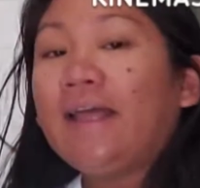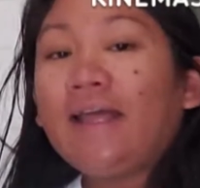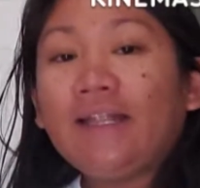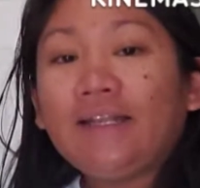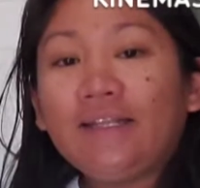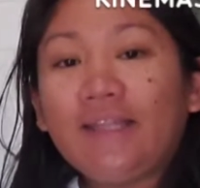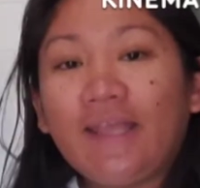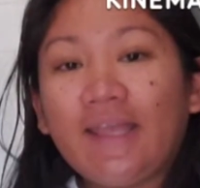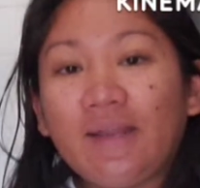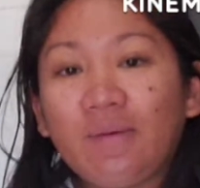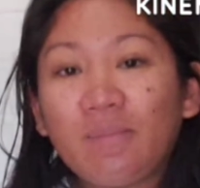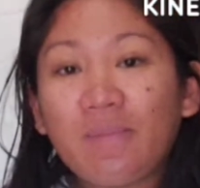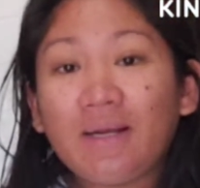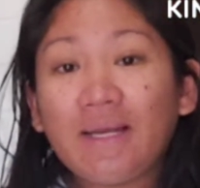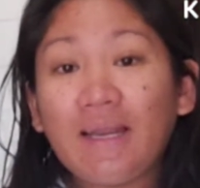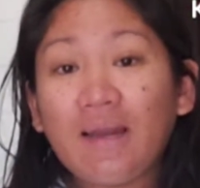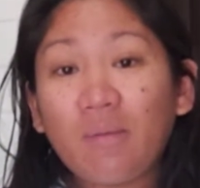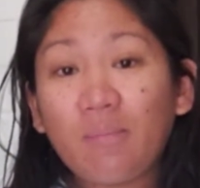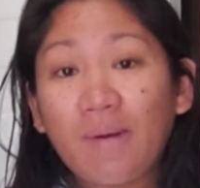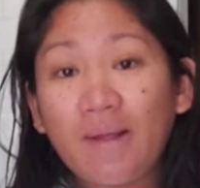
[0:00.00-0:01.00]
And then,
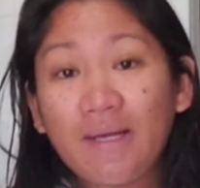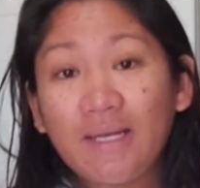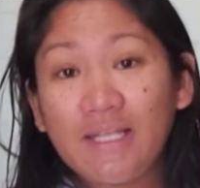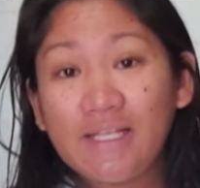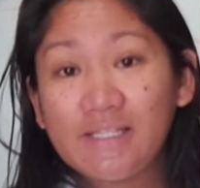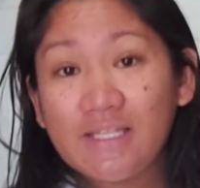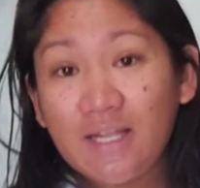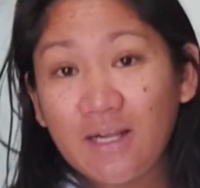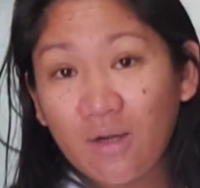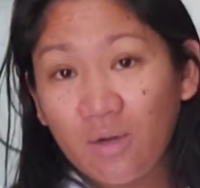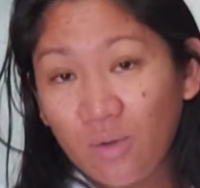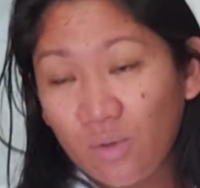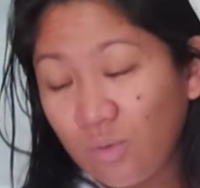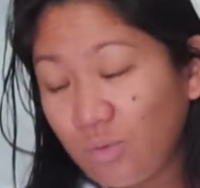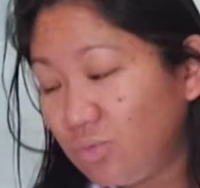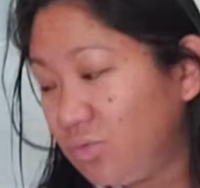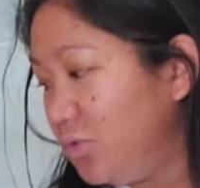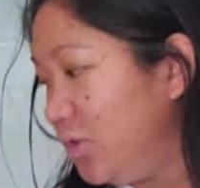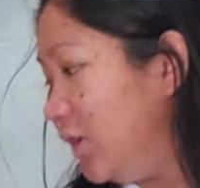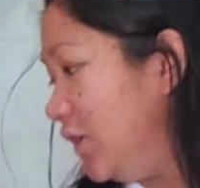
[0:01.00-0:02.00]
maglalaban ng isang
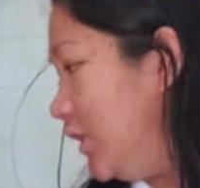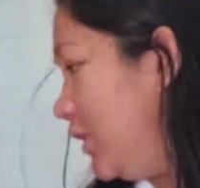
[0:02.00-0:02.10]
load.